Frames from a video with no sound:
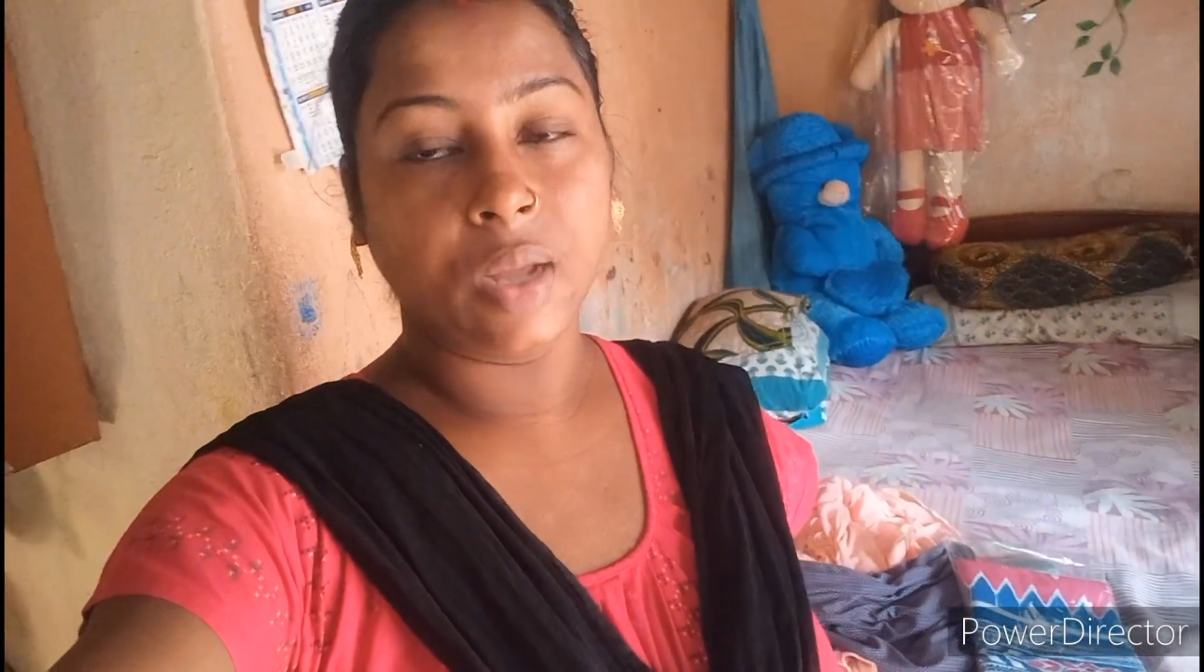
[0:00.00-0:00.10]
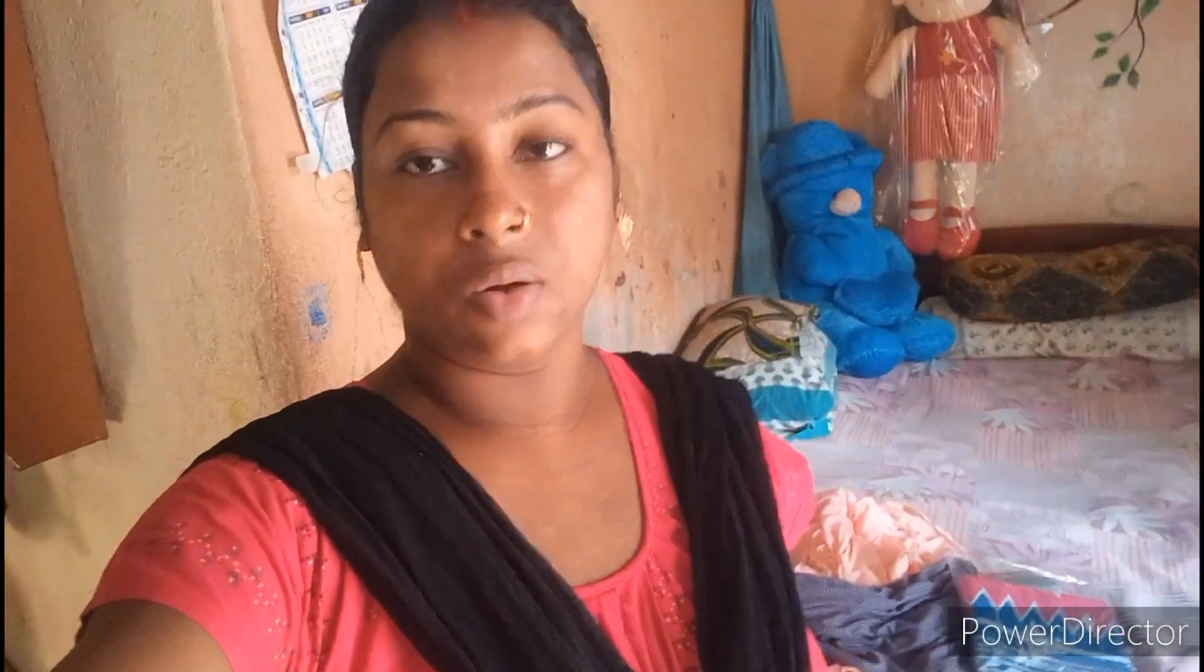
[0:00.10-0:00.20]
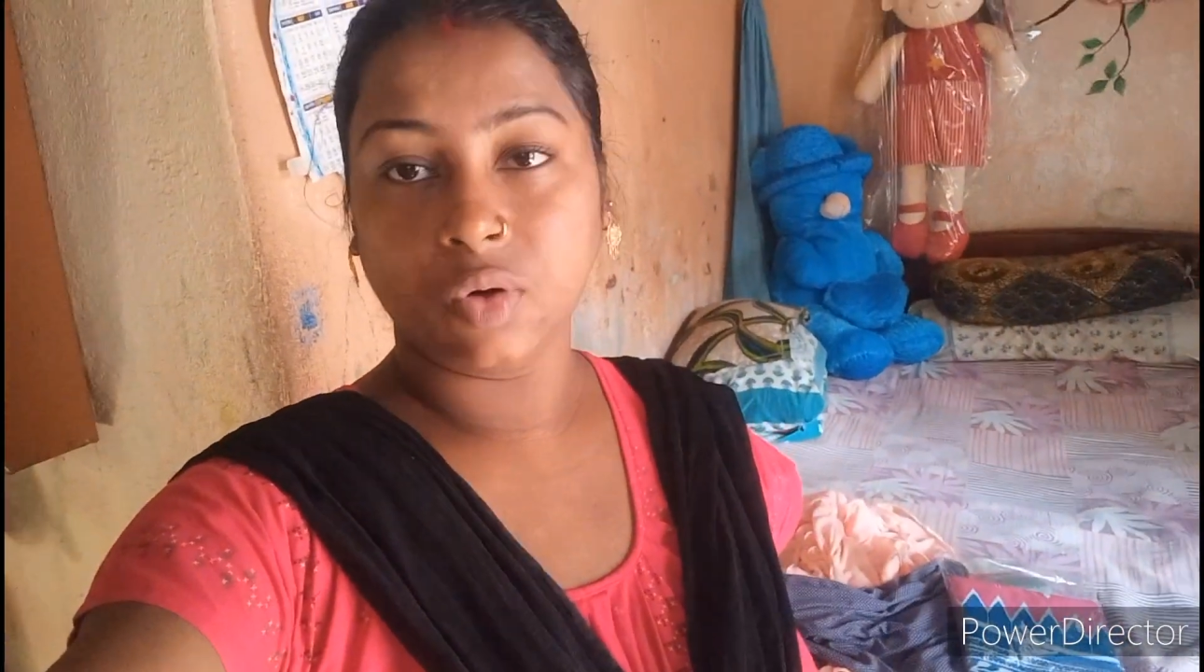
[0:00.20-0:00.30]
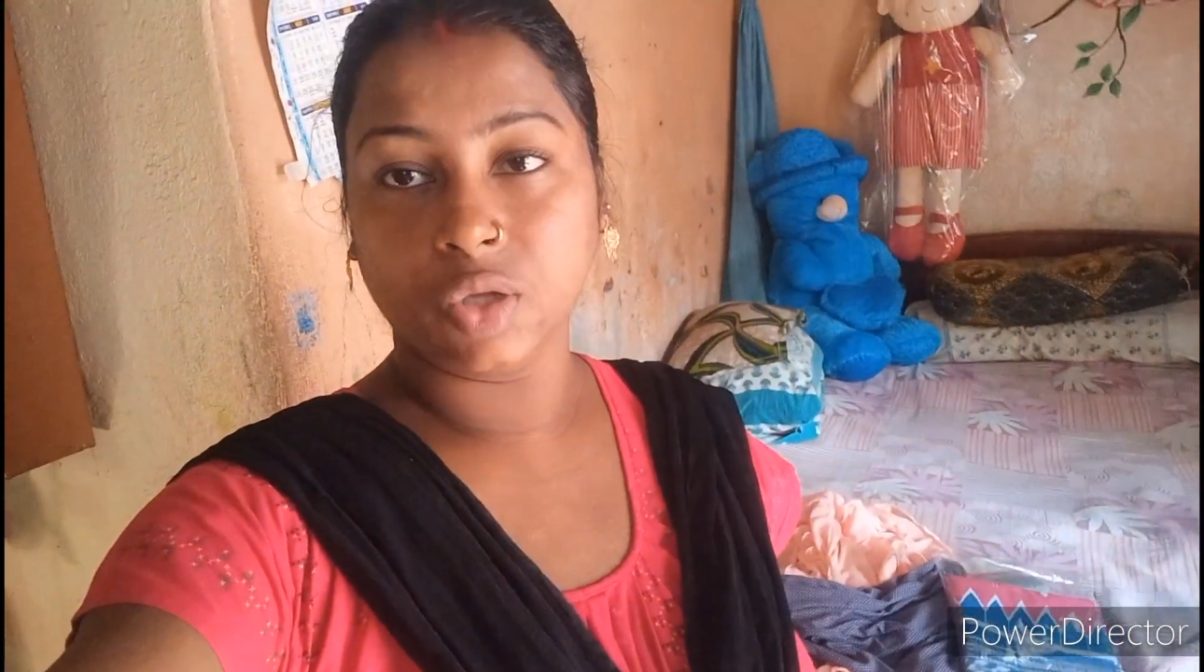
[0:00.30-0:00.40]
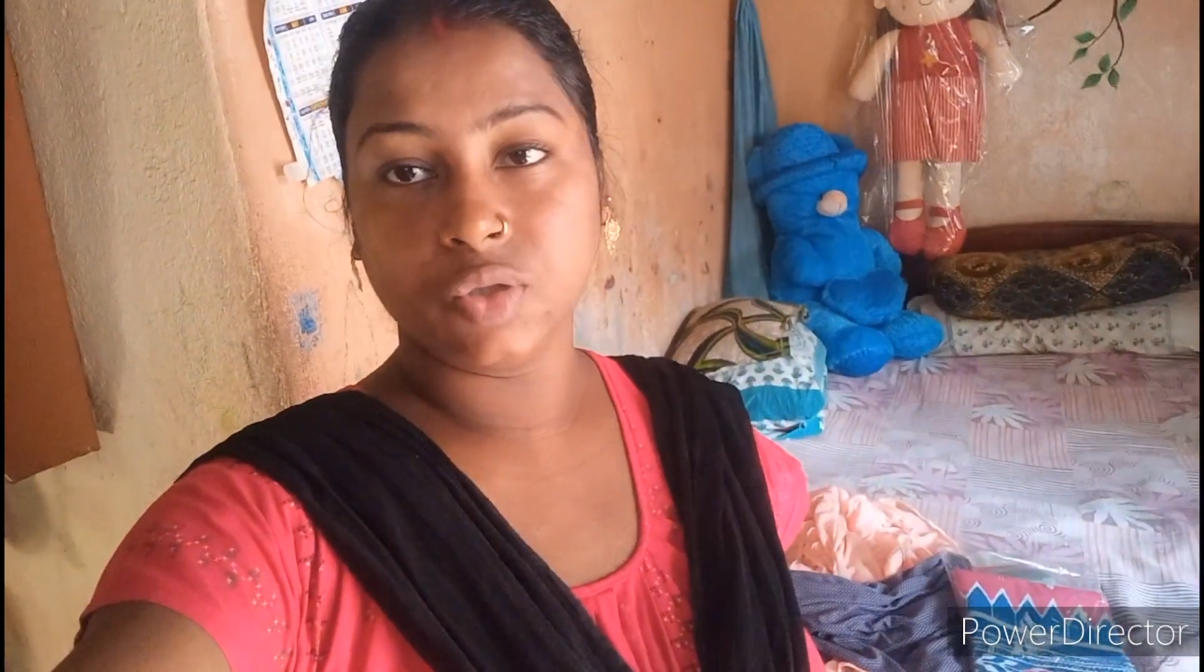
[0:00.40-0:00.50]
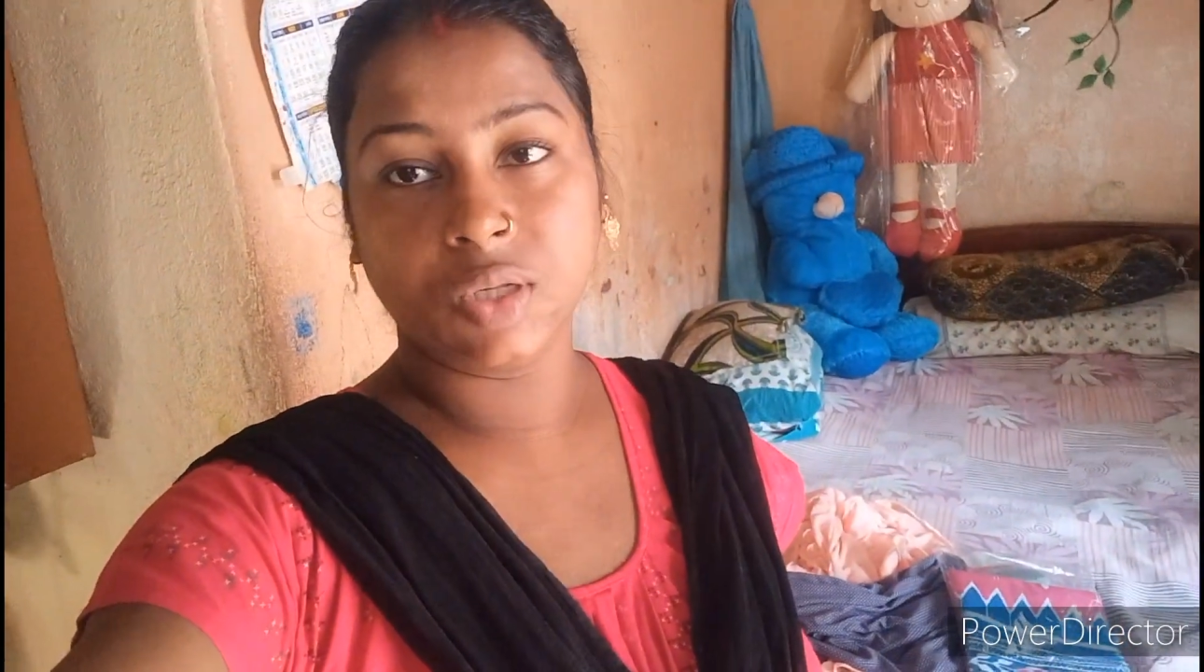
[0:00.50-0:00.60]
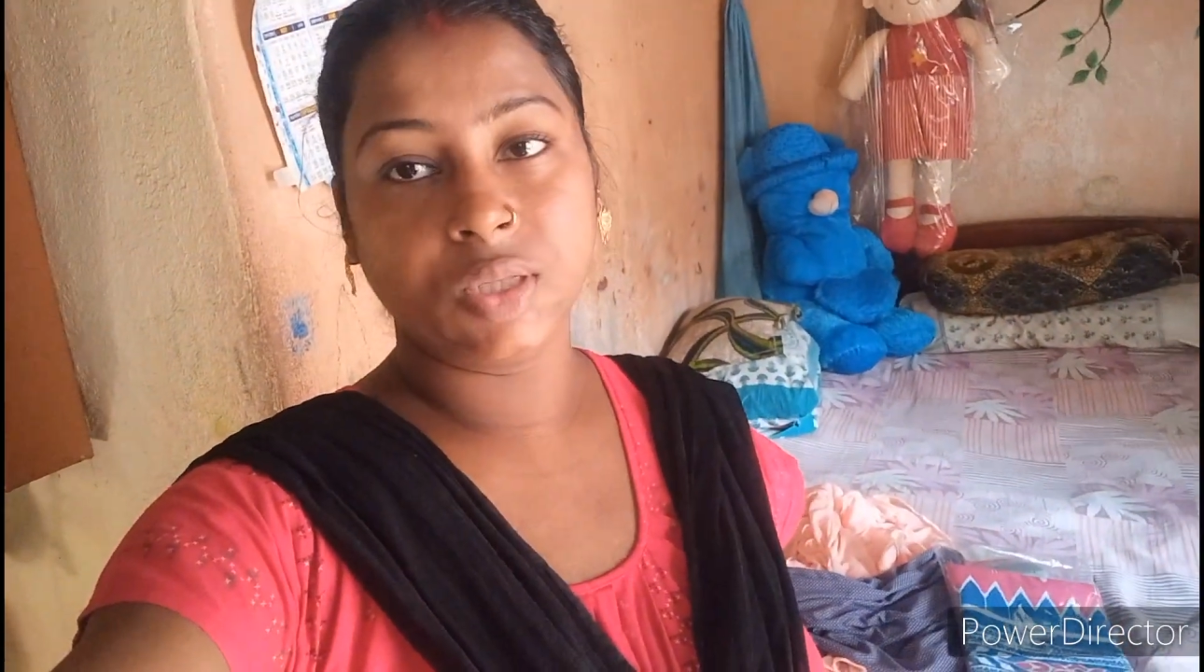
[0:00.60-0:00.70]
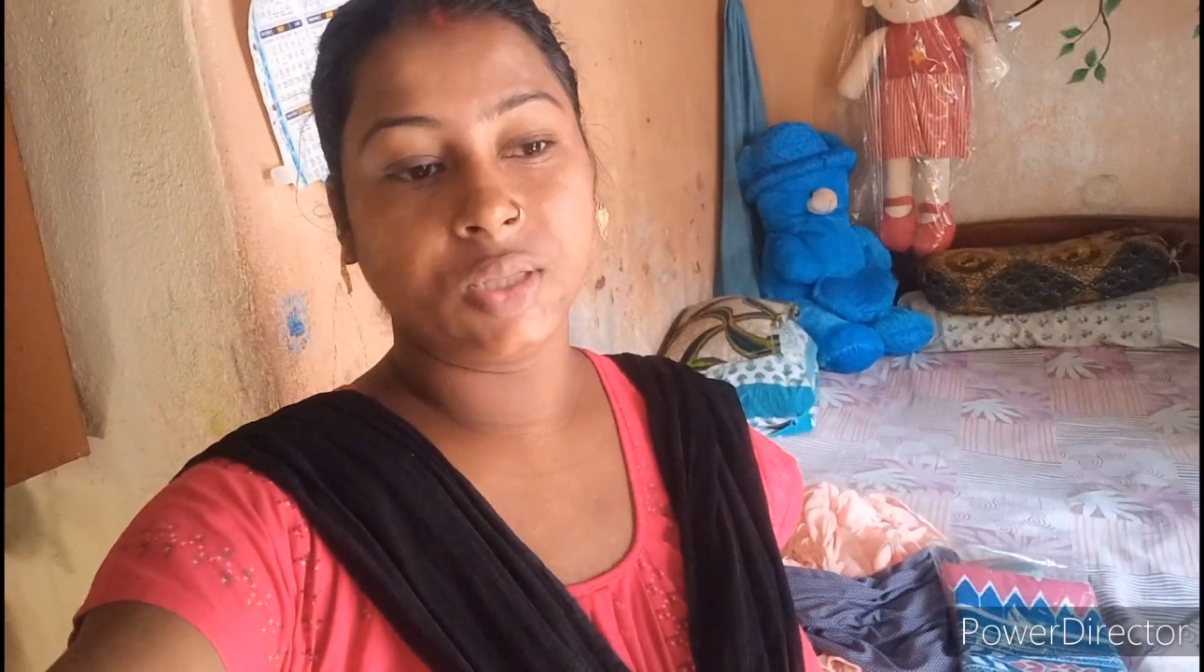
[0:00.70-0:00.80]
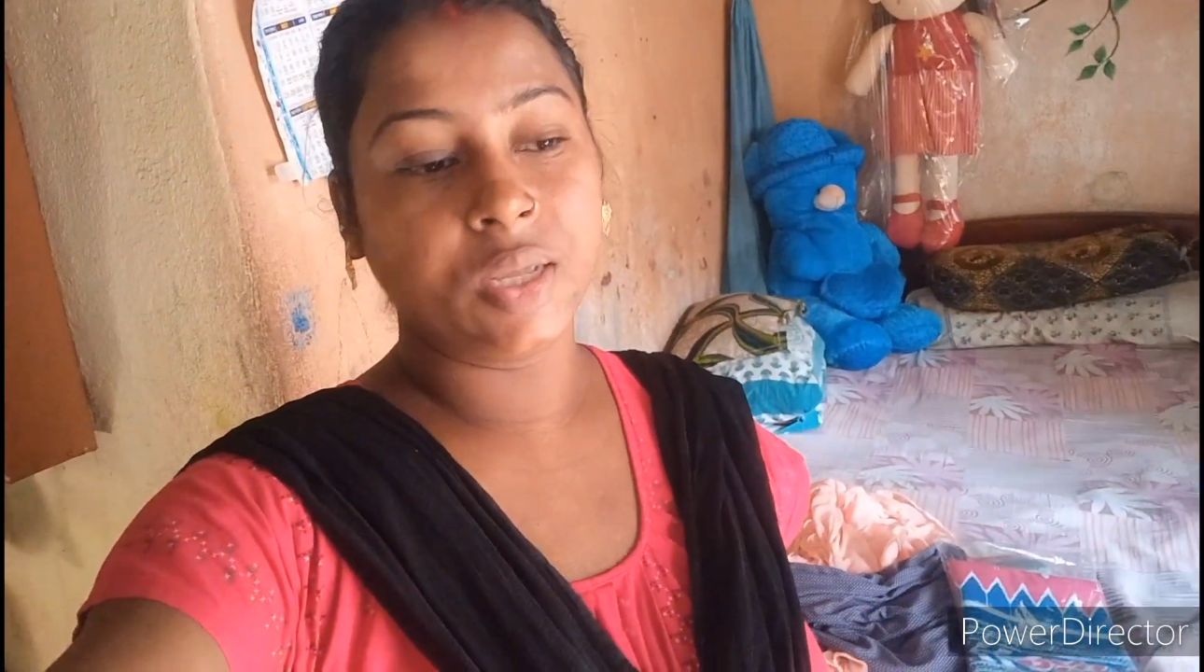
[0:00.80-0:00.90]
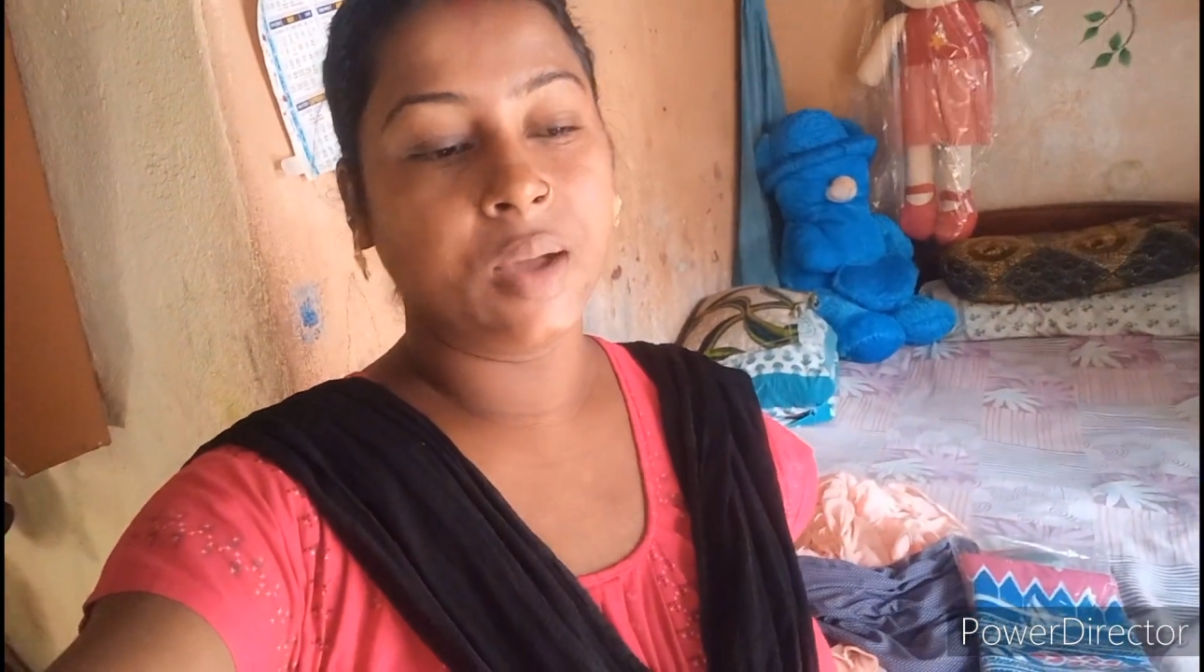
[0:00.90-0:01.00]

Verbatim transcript: এখন অঞ্জলি দিতে